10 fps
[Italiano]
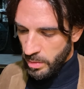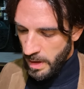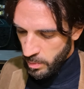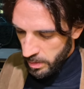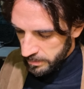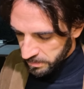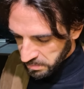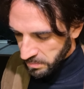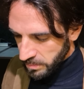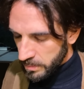euro.
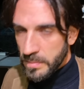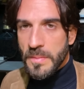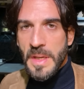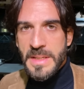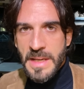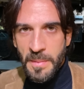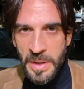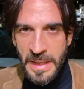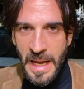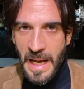Siamo
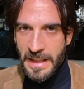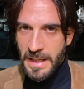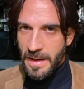andati